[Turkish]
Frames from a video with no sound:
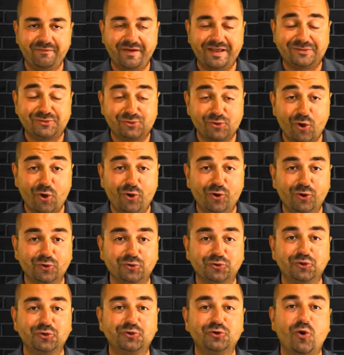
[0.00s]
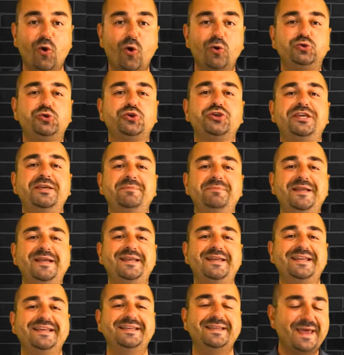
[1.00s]
ve Sörlot'un golcü
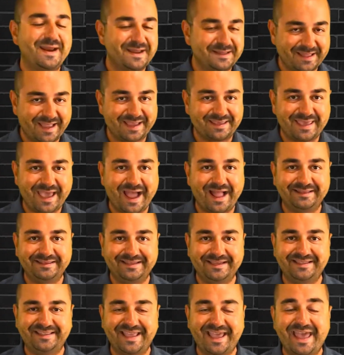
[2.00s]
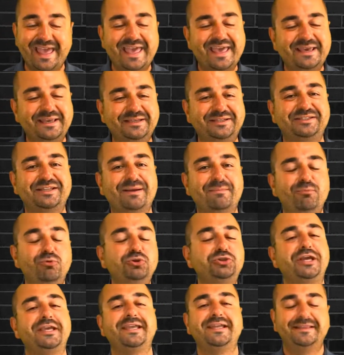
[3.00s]
kimliğinin nereden geldiği de işte bu
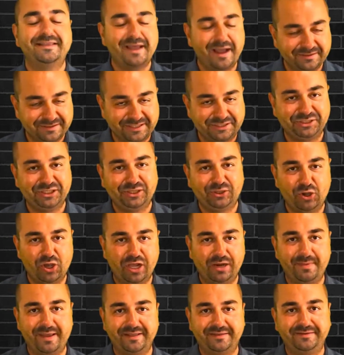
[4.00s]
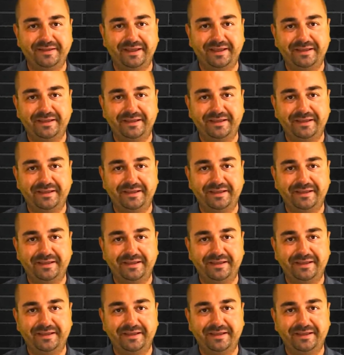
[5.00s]
şekilde anlaşılıyor elbette.